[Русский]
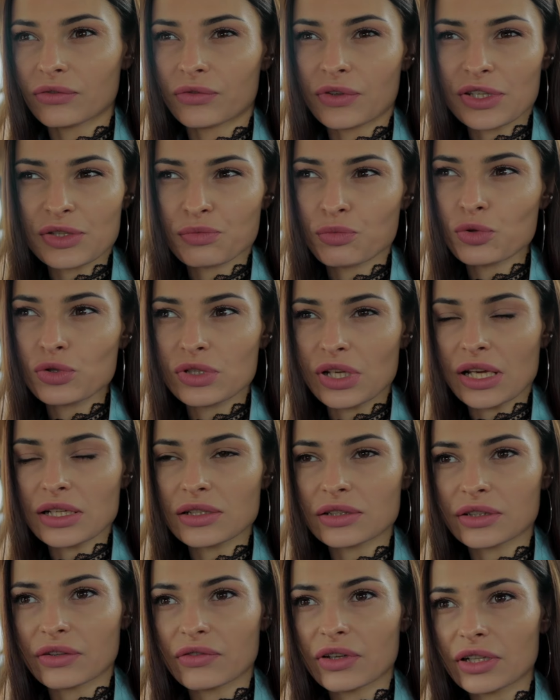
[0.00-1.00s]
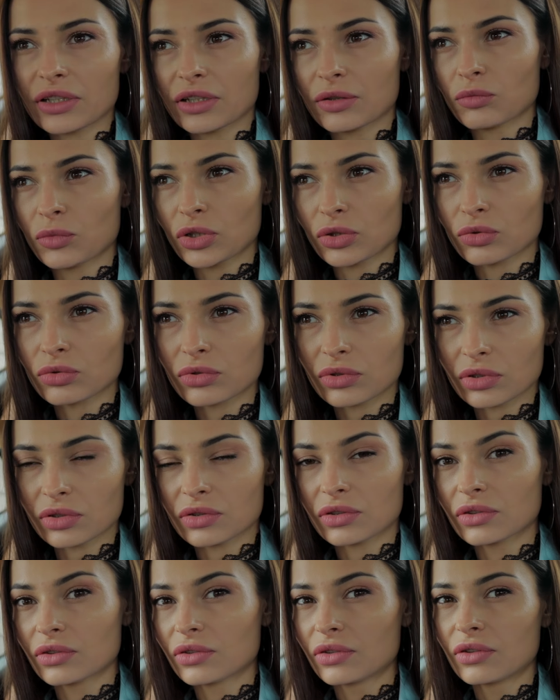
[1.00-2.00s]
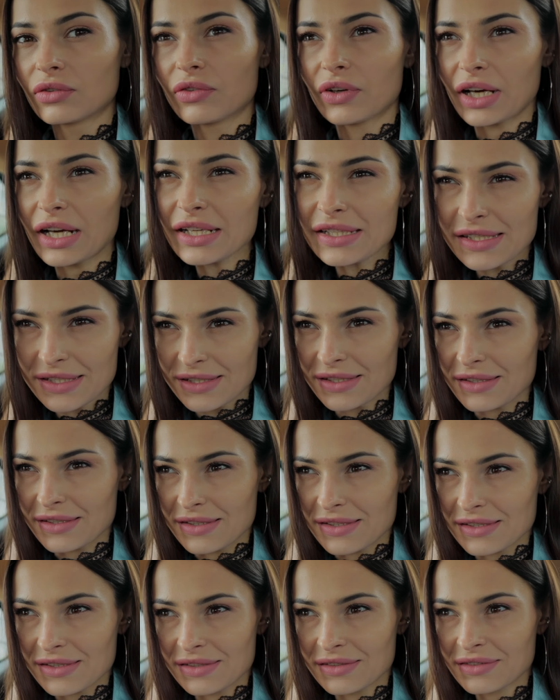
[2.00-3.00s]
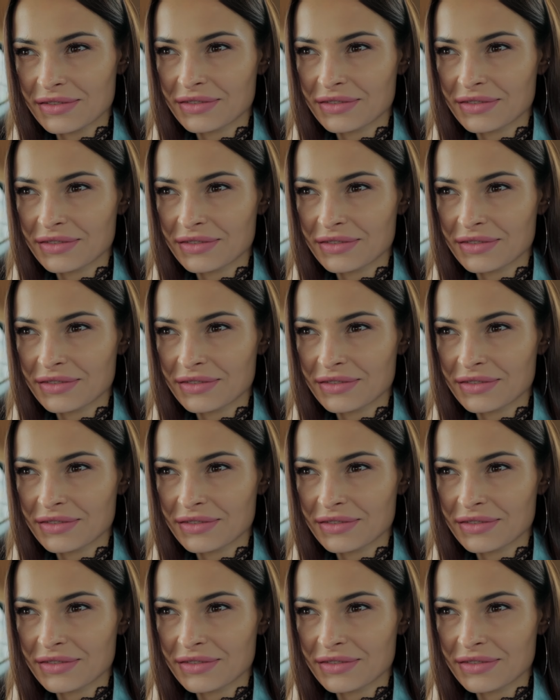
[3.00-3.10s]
Весь путь занял, наверное, минут 20.